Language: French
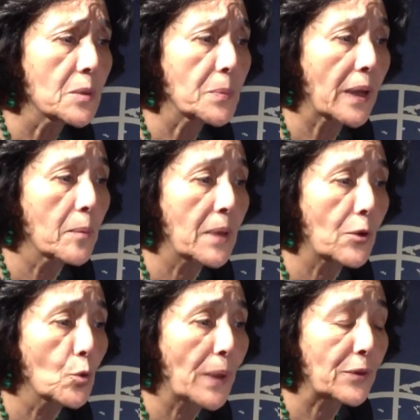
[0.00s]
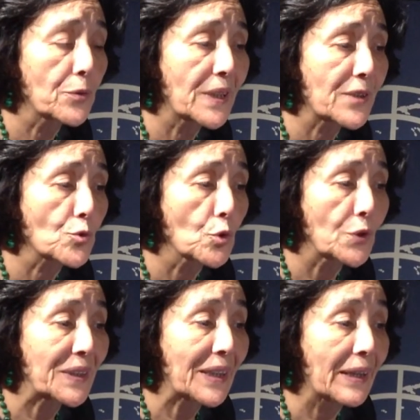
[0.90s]
permet à nos partenaires sur le
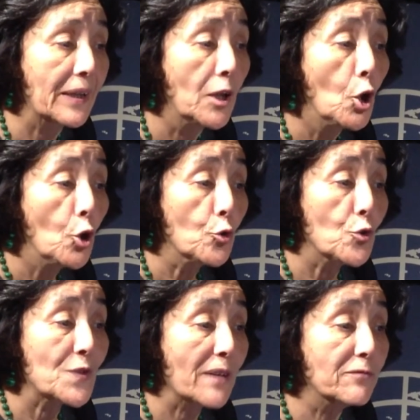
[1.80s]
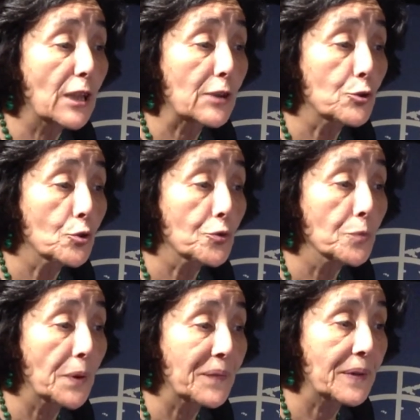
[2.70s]
terrain de savoir
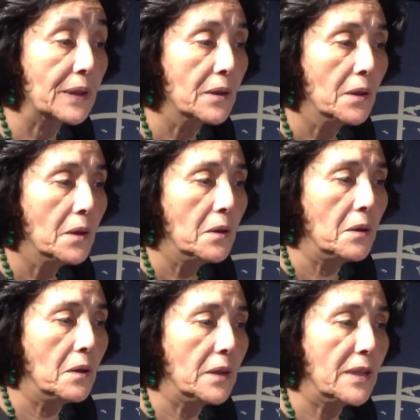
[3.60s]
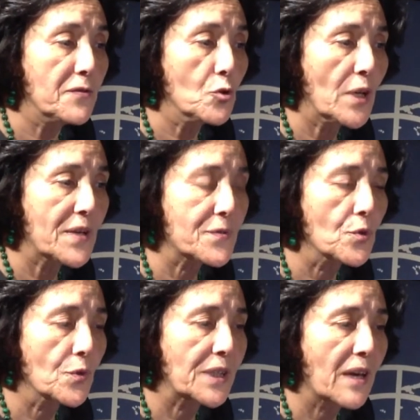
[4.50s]
documenter euh, les violations
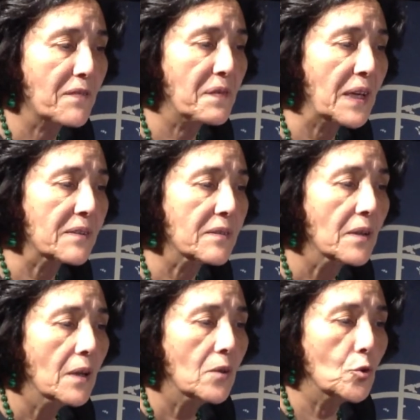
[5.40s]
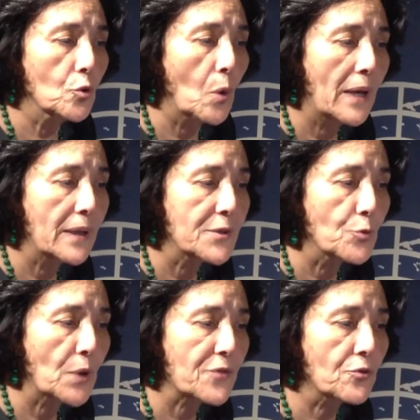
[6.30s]
qui affectent le droit à
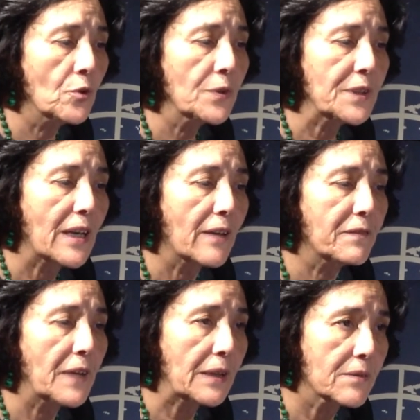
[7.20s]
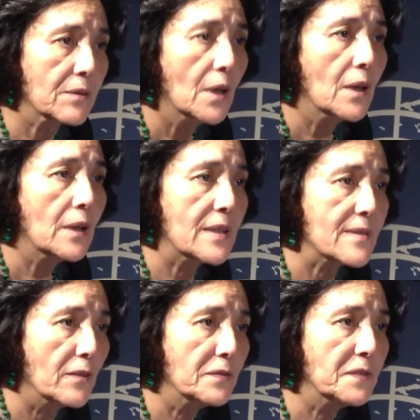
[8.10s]
l'éducation, qui affectent les
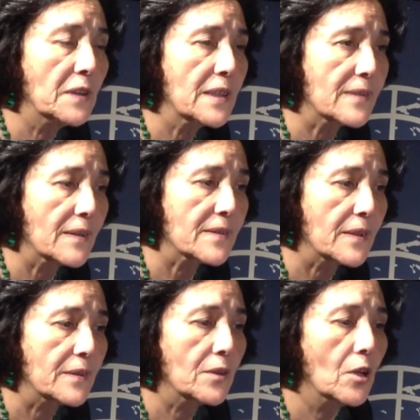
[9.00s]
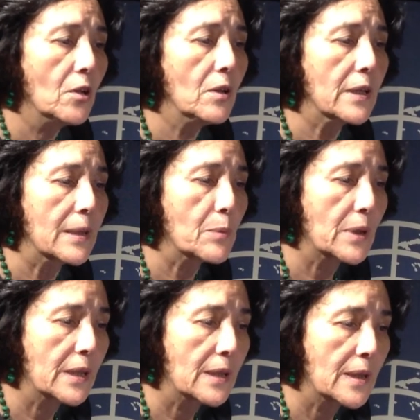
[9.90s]
enfants, les enseignants,
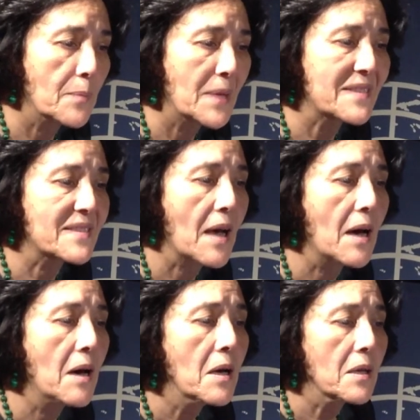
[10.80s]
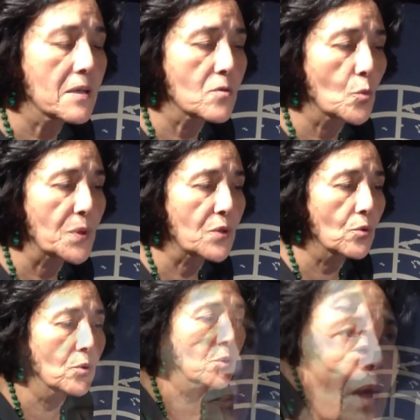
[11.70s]
les, médecins, les
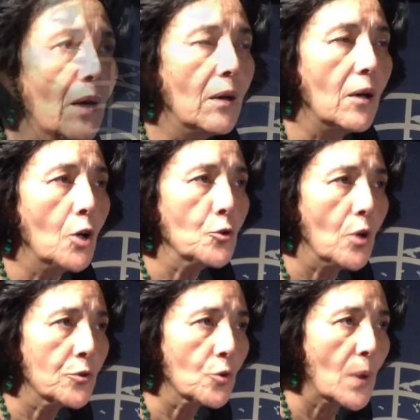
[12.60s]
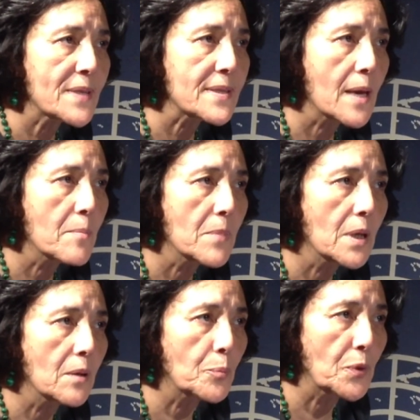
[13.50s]
hôpitaux. Euh, un,
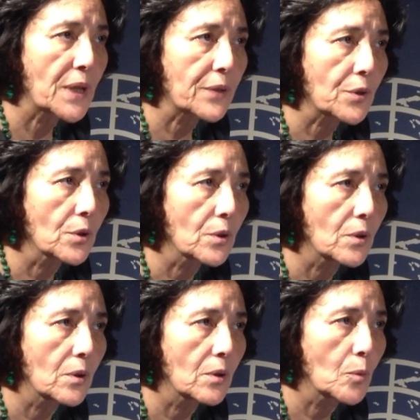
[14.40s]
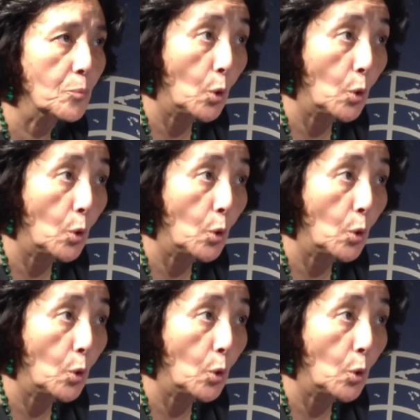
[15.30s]
troisième peut-être euh,